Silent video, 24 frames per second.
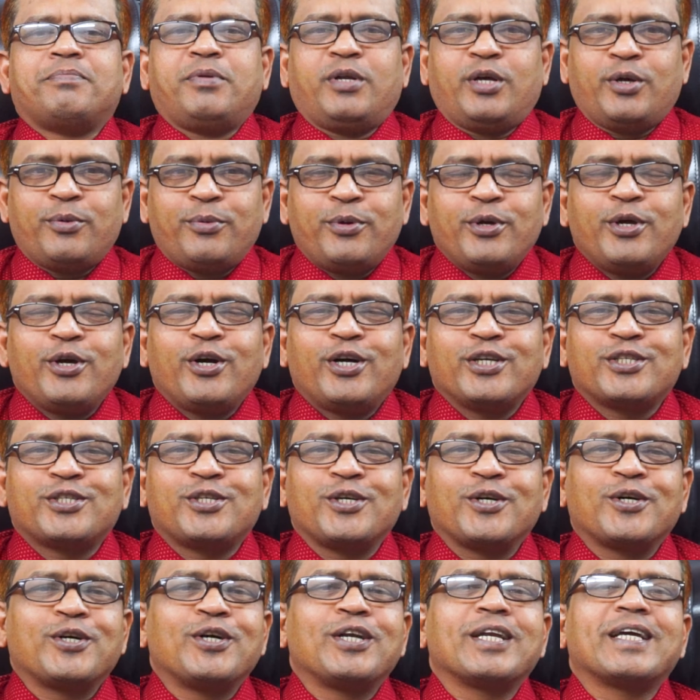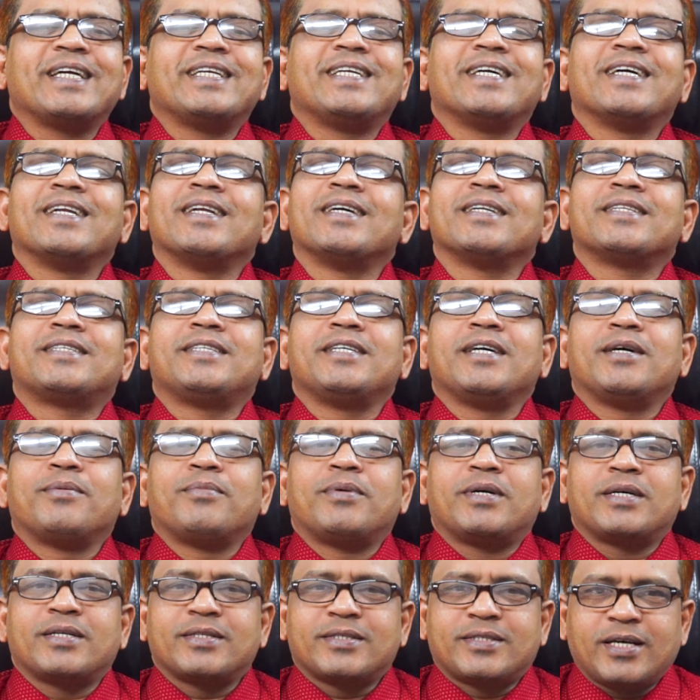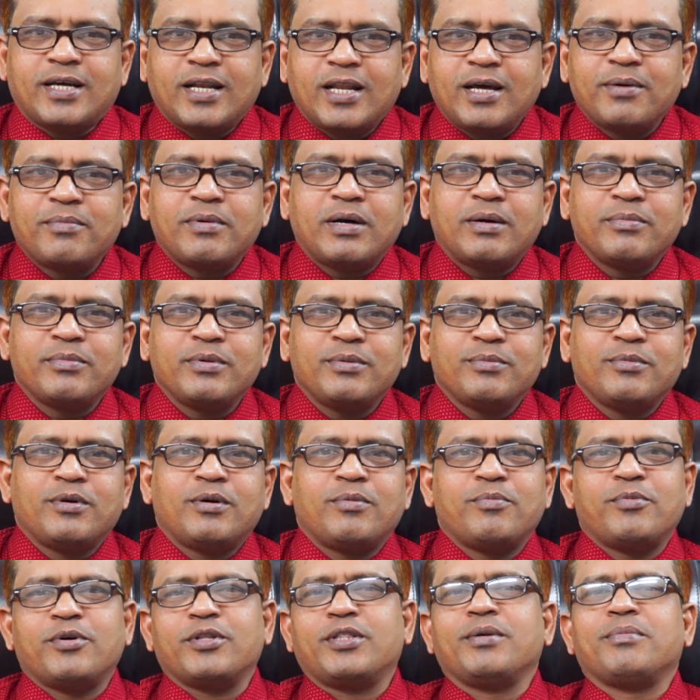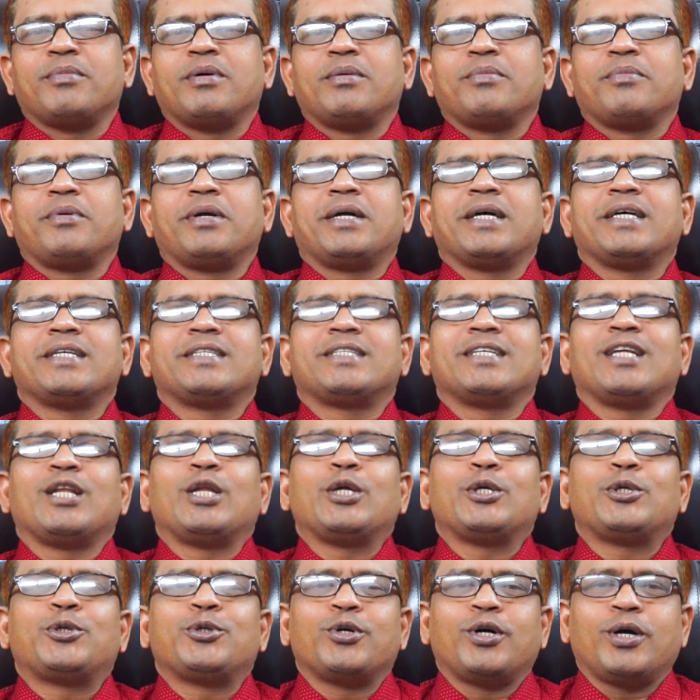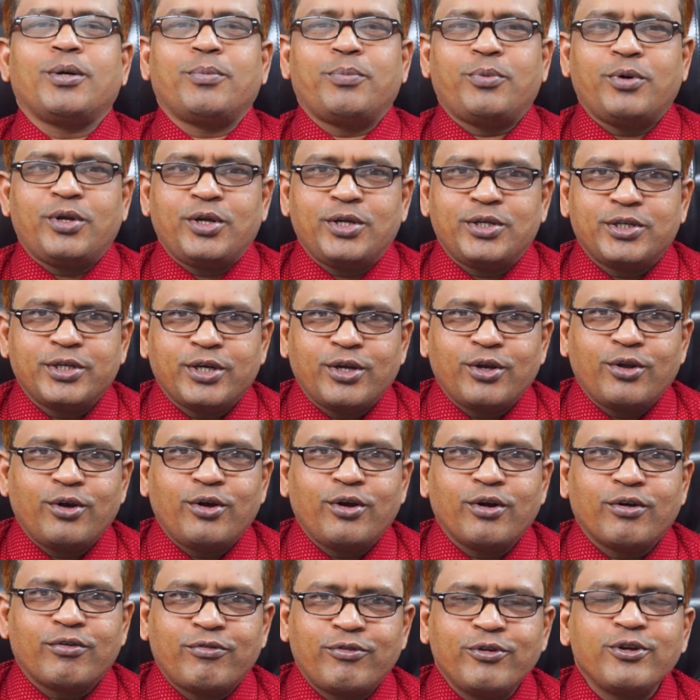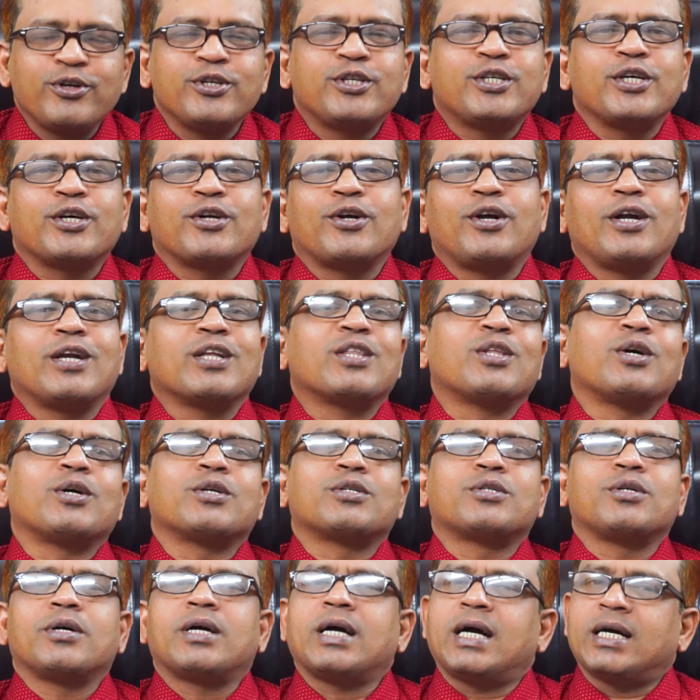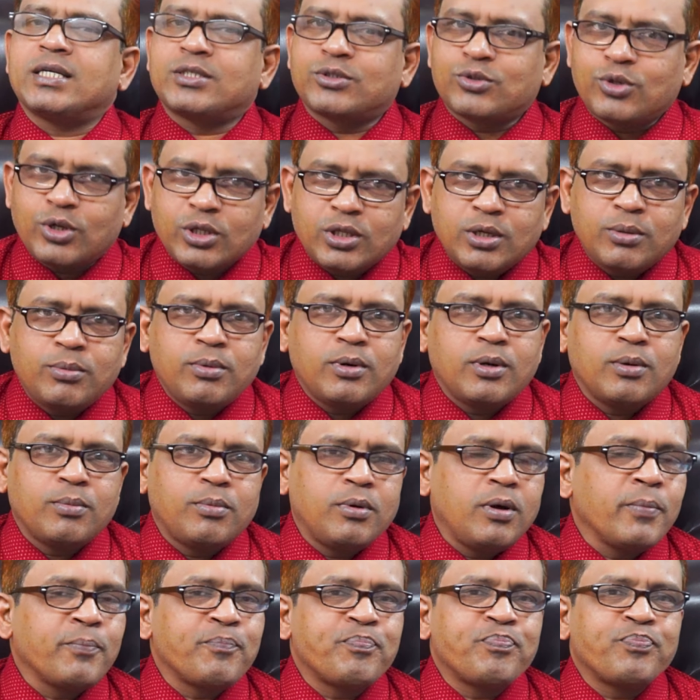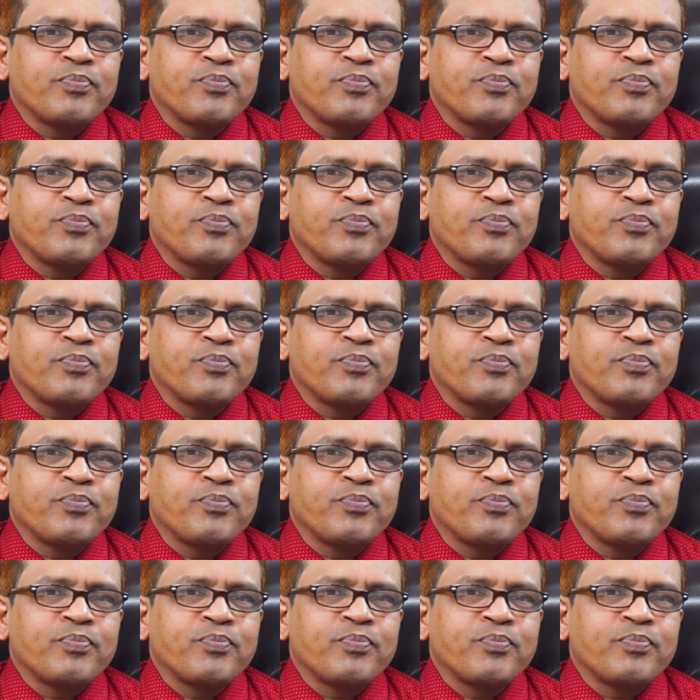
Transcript: প্রিয় ভিউয়ার সকলকে জানাচ্ছি আমার সালাম আমি মোহাম্মদ ইমাম গেজেলি সোহাগ পরিচালক ফিউচার ওয়ার্ল্ড দর্শক আজ কথা বলবো